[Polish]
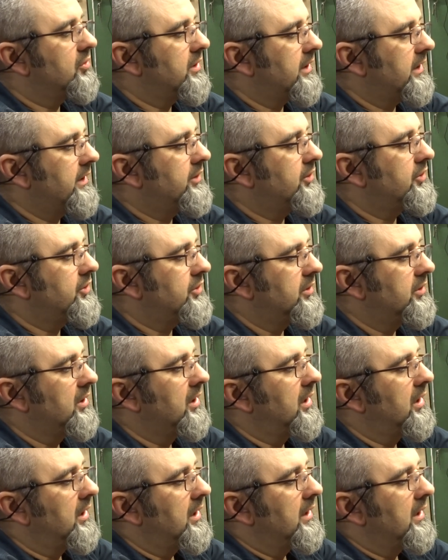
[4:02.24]
kręci
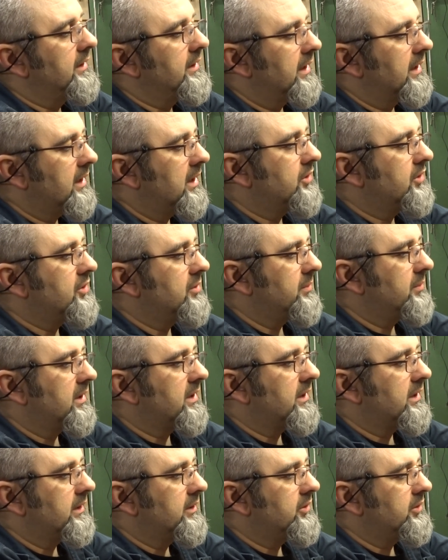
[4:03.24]
tak jak się ma
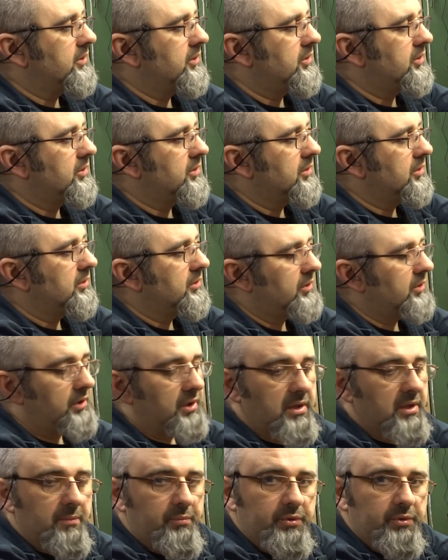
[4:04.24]
kręcić. Nie
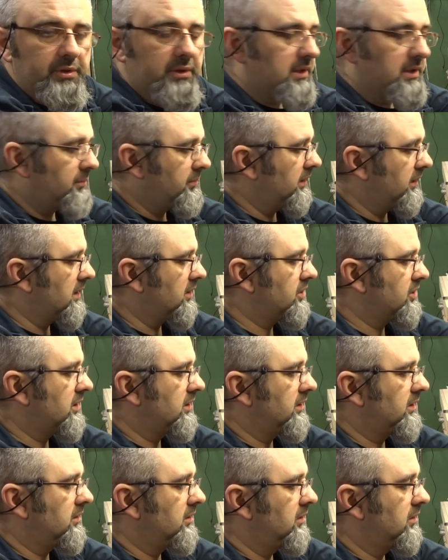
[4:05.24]
napotykamy na
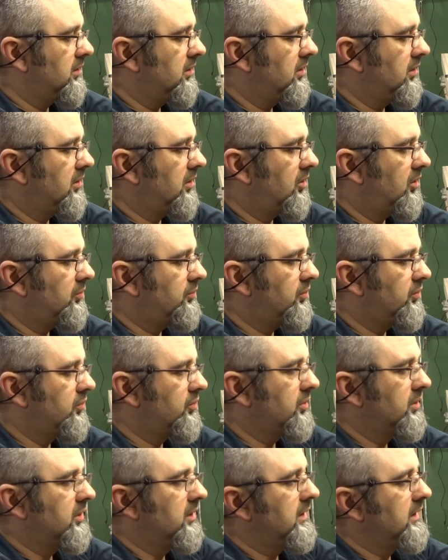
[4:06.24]
żaden
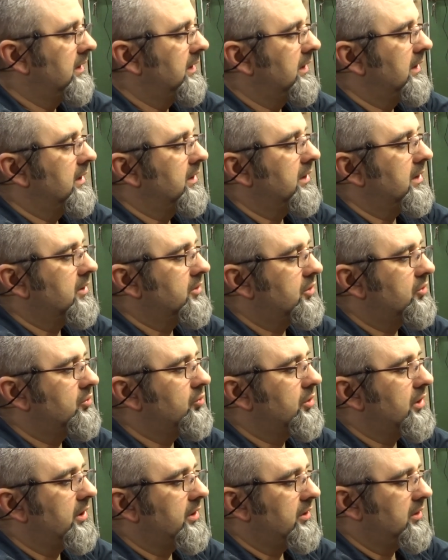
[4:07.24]
opór. Także
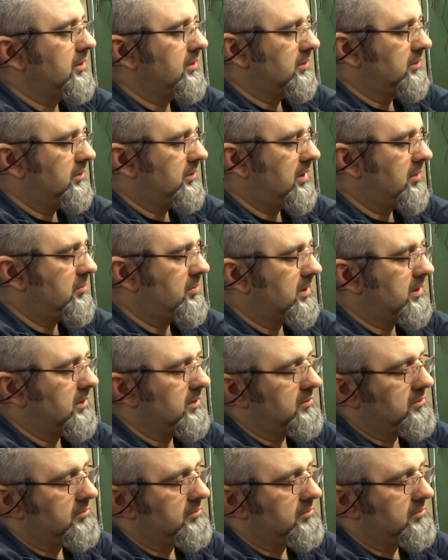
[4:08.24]
tutaj nie ma y,